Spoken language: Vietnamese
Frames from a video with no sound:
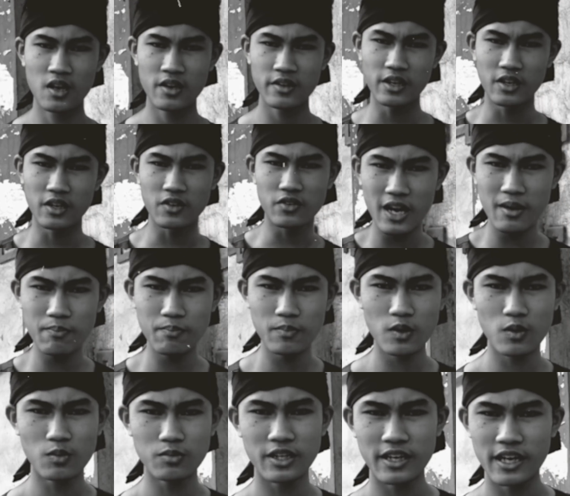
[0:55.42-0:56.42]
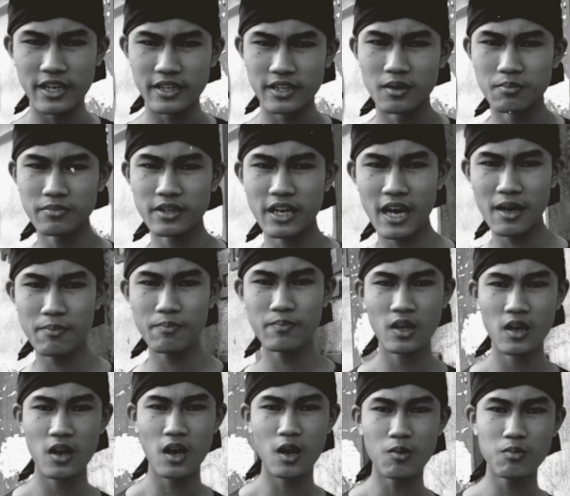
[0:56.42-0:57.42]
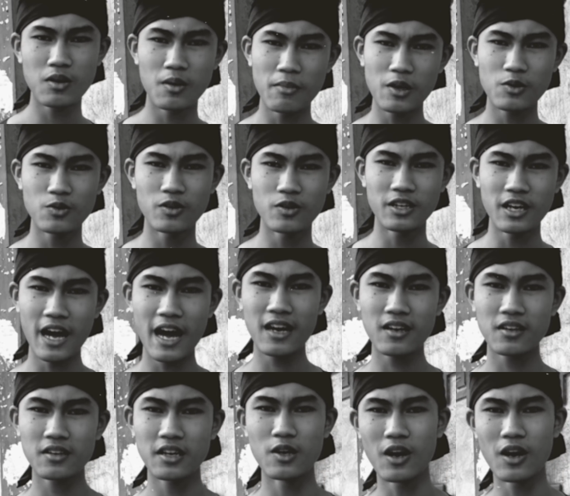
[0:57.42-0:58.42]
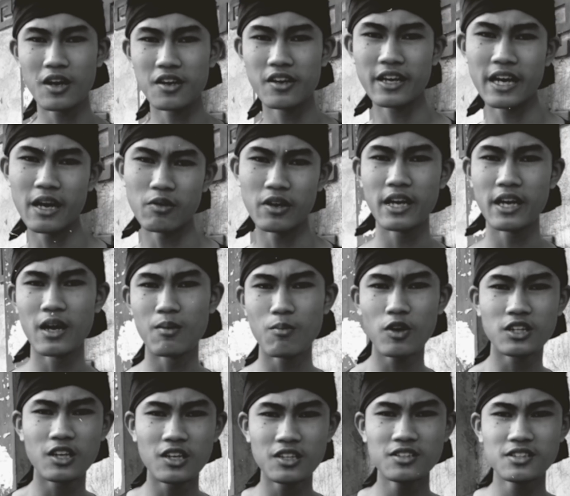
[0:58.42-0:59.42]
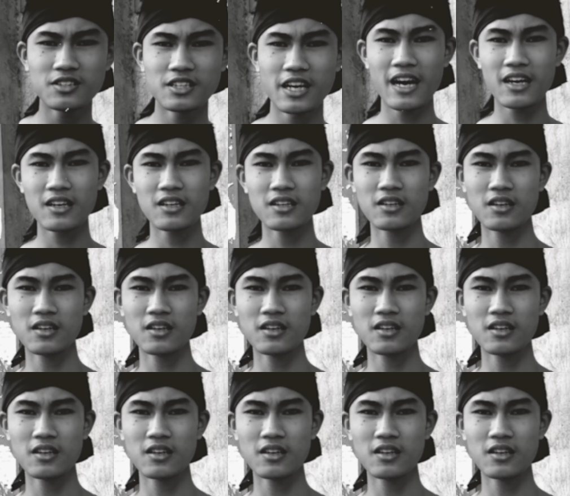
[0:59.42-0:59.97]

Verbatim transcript: Nhạc rap cũng chỉ để nhấm nháp Ông làm bao chuyện ác Đầy đoạn người nghèo héo mòn thân xác